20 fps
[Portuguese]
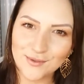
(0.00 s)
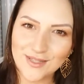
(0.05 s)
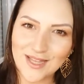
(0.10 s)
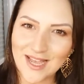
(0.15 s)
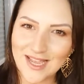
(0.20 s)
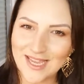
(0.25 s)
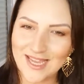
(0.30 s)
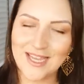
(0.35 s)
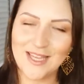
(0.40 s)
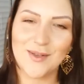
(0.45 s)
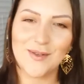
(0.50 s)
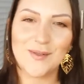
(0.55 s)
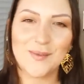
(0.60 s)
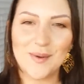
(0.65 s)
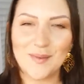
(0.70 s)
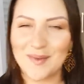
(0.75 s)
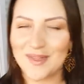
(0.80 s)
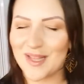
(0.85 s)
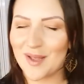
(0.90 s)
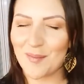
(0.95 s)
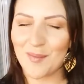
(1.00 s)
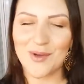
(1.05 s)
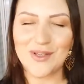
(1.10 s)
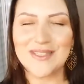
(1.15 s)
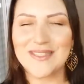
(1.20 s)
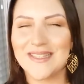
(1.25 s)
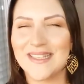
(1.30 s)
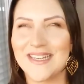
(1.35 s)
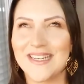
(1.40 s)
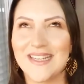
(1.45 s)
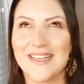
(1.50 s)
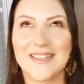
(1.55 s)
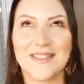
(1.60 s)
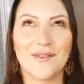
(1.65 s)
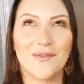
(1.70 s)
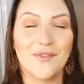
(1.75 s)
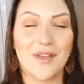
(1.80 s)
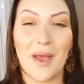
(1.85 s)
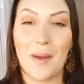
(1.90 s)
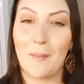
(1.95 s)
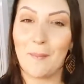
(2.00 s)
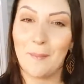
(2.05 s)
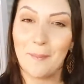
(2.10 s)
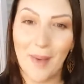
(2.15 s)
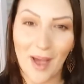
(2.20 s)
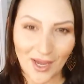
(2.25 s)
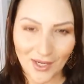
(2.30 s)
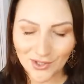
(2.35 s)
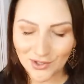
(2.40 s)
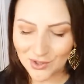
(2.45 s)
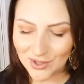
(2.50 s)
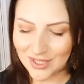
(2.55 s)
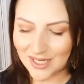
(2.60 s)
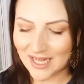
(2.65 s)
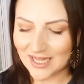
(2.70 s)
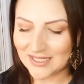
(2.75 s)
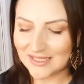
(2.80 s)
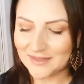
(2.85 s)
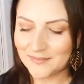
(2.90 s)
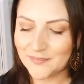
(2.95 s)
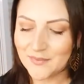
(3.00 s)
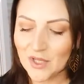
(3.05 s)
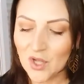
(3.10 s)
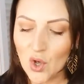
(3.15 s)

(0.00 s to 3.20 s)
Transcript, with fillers: da Rei, que eu experimentei amostrinhas, eu fiquei apaixonada.